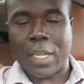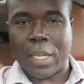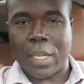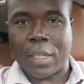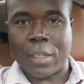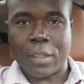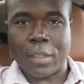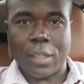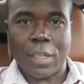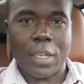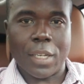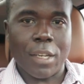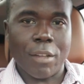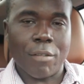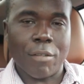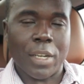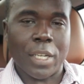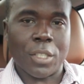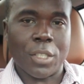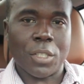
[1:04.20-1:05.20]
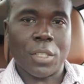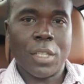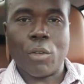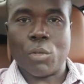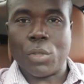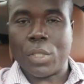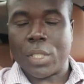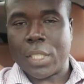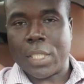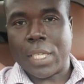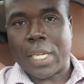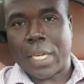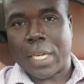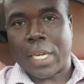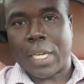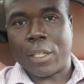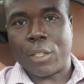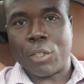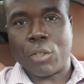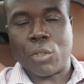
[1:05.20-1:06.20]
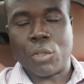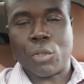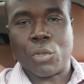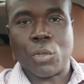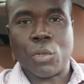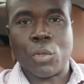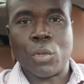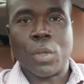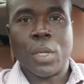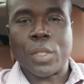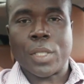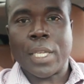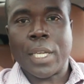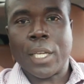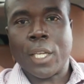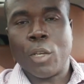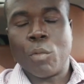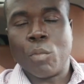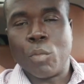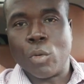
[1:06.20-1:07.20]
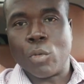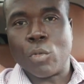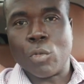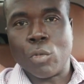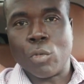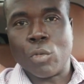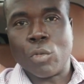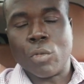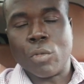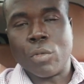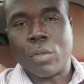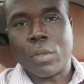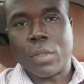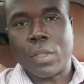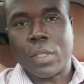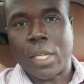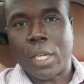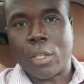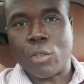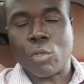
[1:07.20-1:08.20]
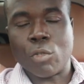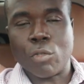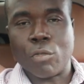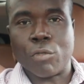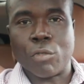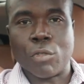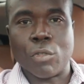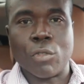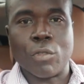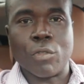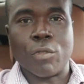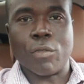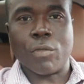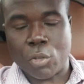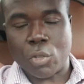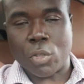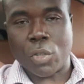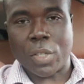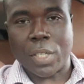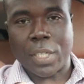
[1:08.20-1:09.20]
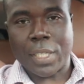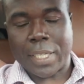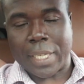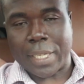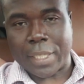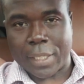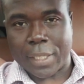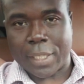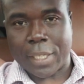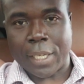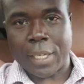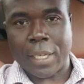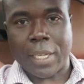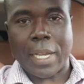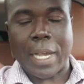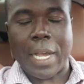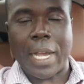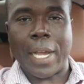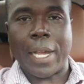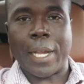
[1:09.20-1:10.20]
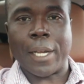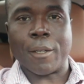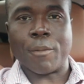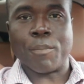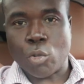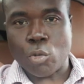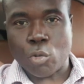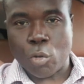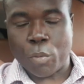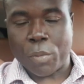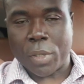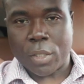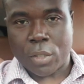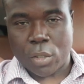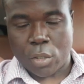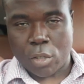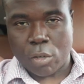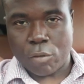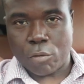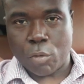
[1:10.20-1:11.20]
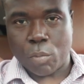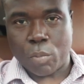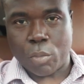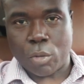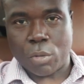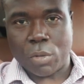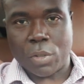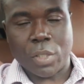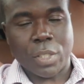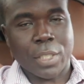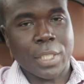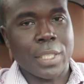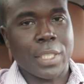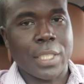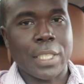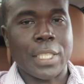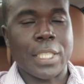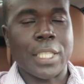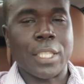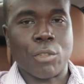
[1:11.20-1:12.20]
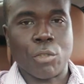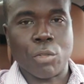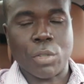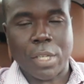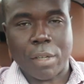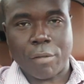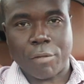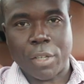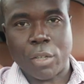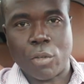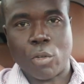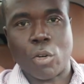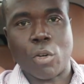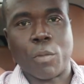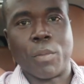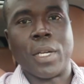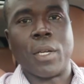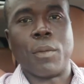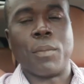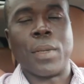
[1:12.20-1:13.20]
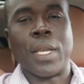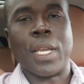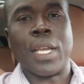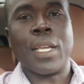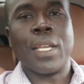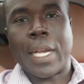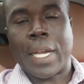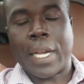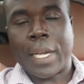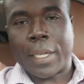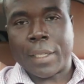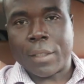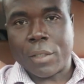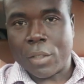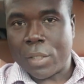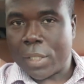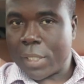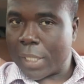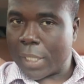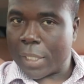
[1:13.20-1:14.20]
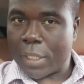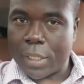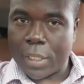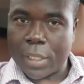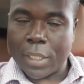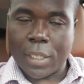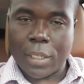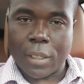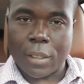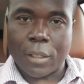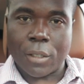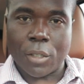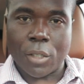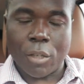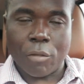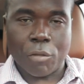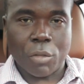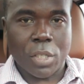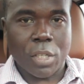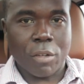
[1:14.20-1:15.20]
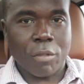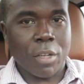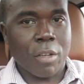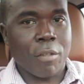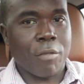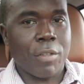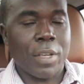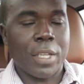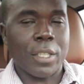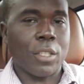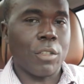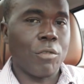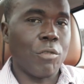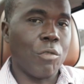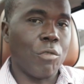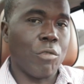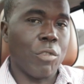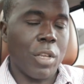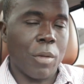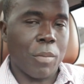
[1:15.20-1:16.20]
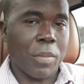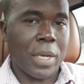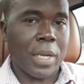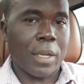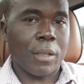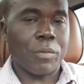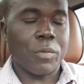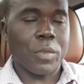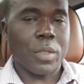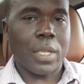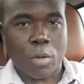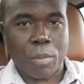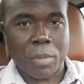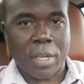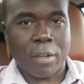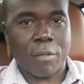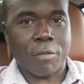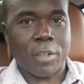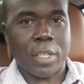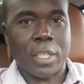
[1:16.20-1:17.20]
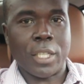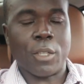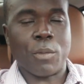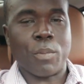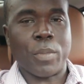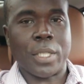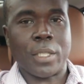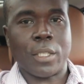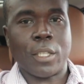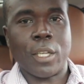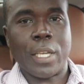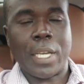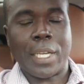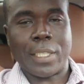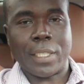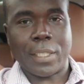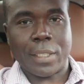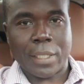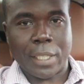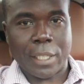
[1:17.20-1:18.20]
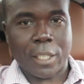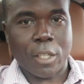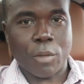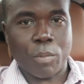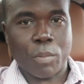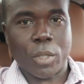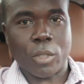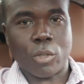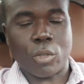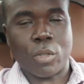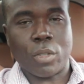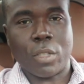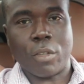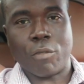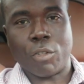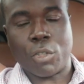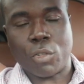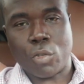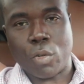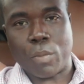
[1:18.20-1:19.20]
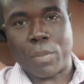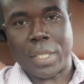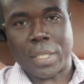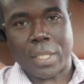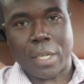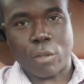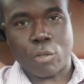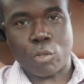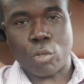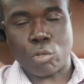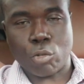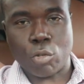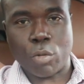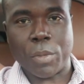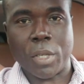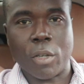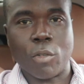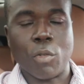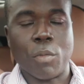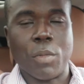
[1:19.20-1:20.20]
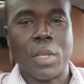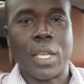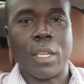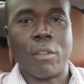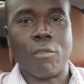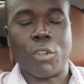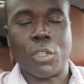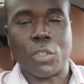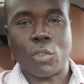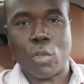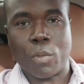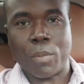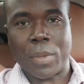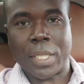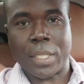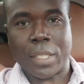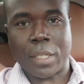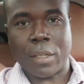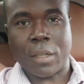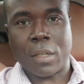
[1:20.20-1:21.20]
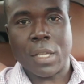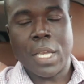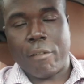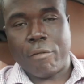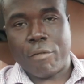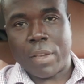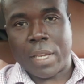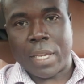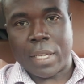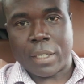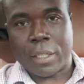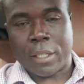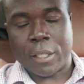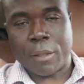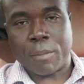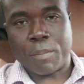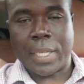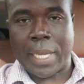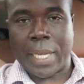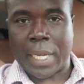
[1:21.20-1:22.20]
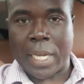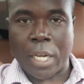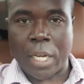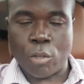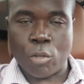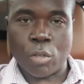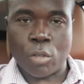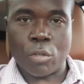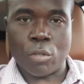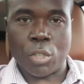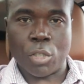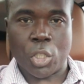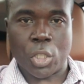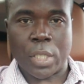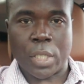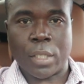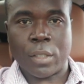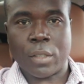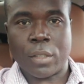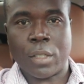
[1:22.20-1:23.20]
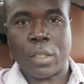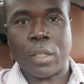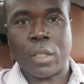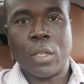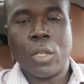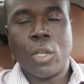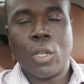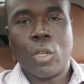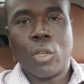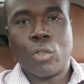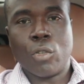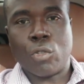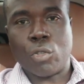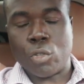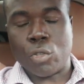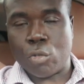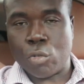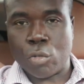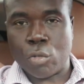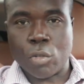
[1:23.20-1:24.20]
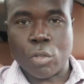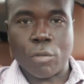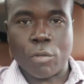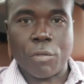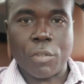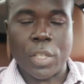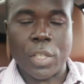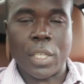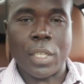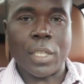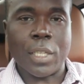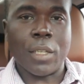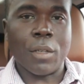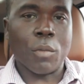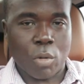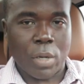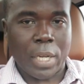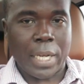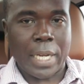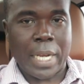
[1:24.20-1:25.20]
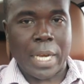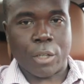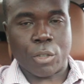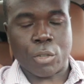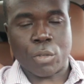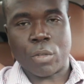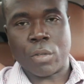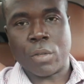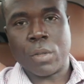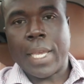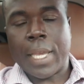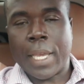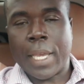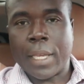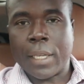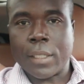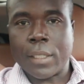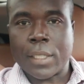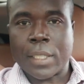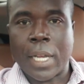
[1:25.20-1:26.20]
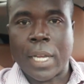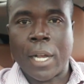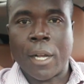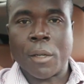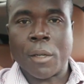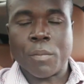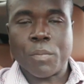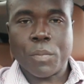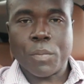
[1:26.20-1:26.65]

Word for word: dans l'élevage et aussi dans l'agriculture. Je sais que beaucoup d'entre vous, vous serez tentés à consommer ce que vous produisez, ce qui est tout à fait normal. Mais il y a une technique euh, que vous devriez faire si vous voulez pas tomber en faillite parce qu'il y a certaines personnes ils vont se mettre à consommer ou bien ils vont se mettre à faire euh, des cadeaux aux gens euh, surtout aux filles, pour les garçons, et sans